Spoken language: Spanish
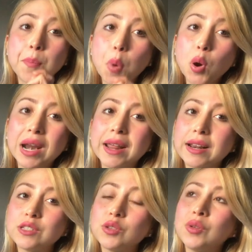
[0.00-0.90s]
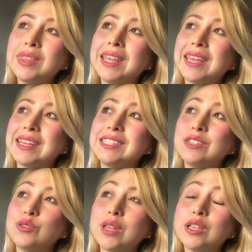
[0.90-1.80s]
por la razón de que
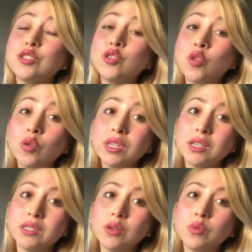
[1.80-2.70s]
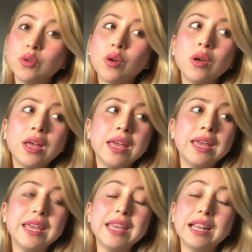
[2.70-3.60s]
si ustedes no tienen seguro
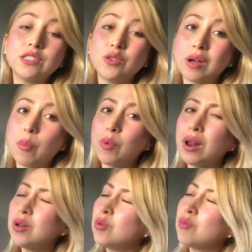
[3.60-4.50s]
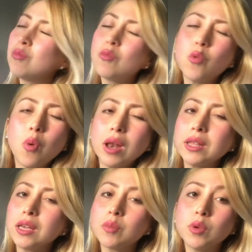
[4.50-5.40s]
y les toca por, algo
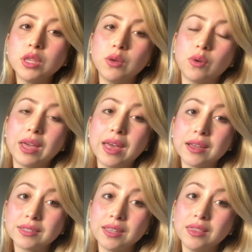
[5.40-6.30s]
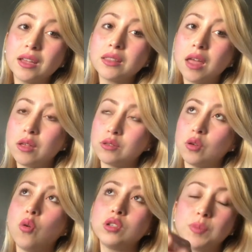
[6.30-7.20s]
cualquier motivo quedarse
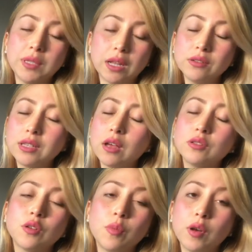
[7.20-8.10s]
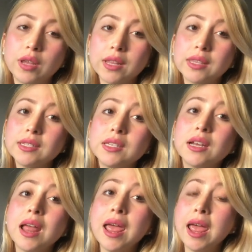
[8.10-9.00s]
internados o hospitalizados o como lo quieran
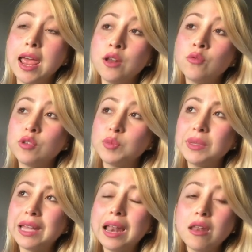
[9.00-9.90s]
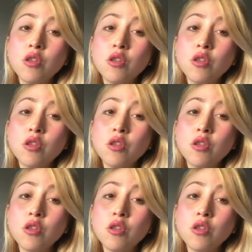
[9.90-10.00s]
decir en un hospital,